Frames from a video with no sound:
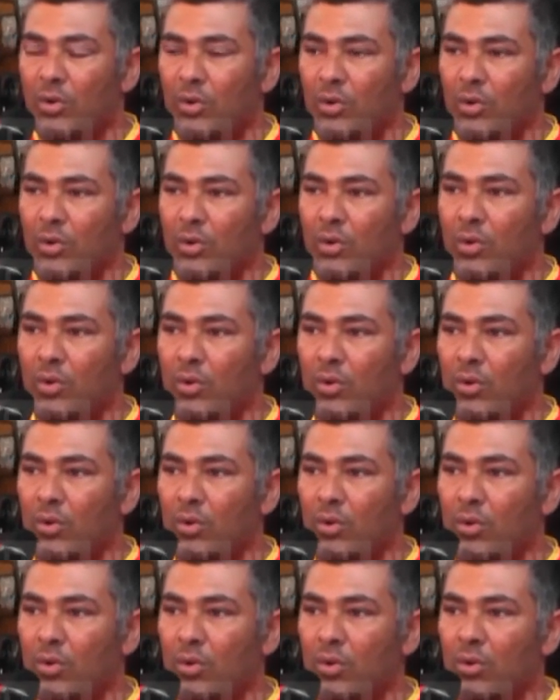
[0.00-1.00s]

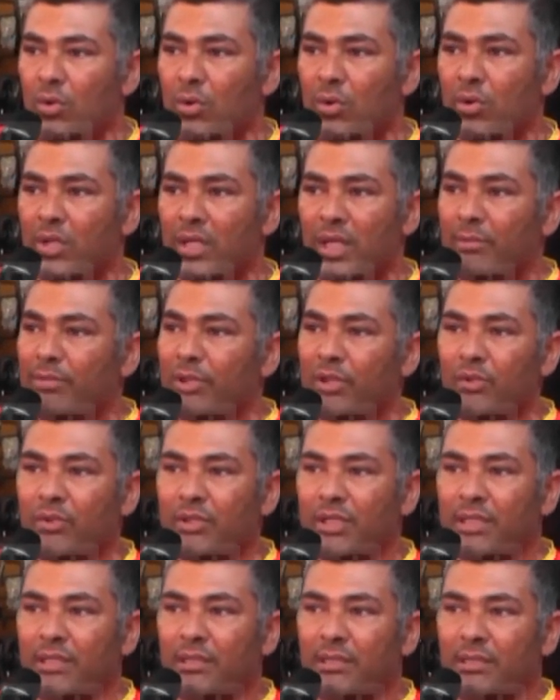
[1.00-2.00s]

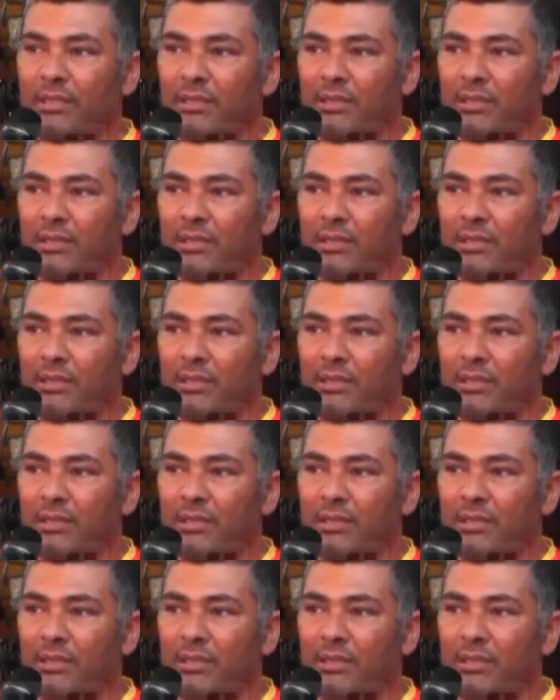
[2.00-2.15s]
وقابلوني